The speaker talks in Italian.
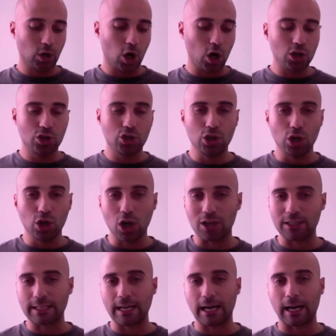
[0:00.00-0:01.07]
oggi
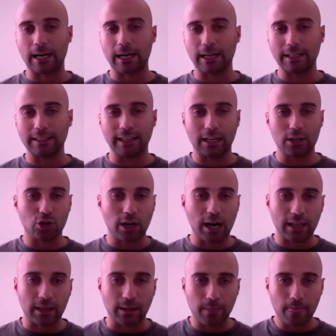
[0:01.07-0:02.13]
l'Oscar della
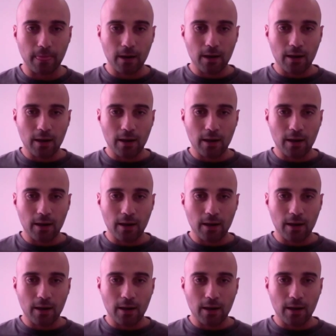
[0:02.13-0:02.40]
giornata